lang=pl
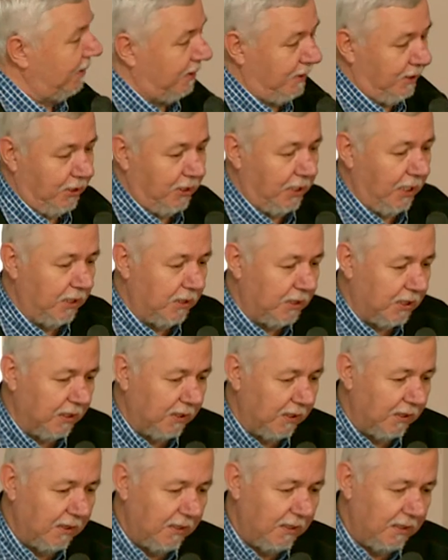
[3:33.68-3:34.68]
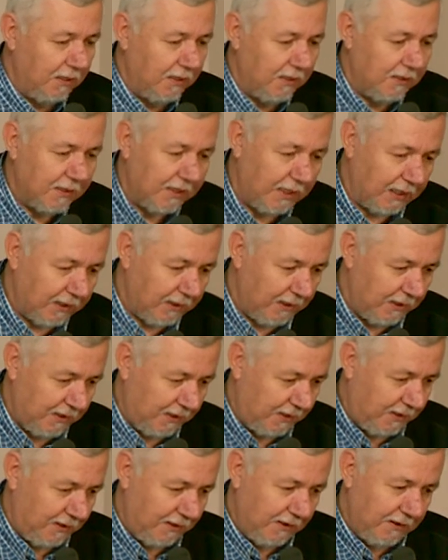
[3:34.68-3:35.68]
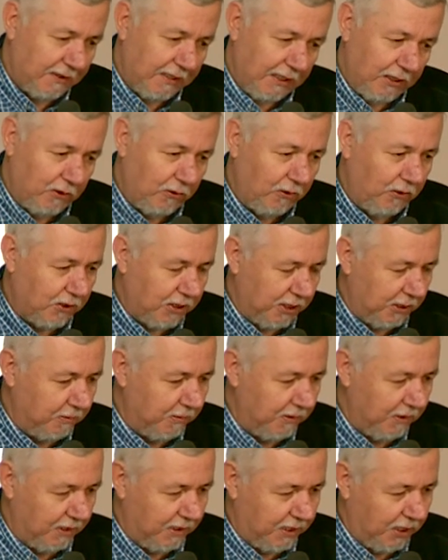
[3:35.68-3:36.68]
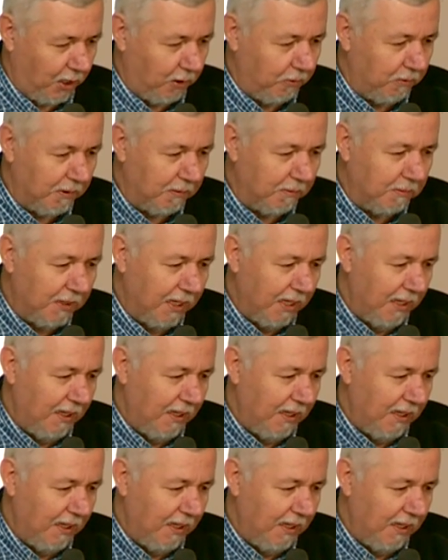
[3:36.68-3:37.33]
dzisiejszy zakres tego, o czym chciałbym,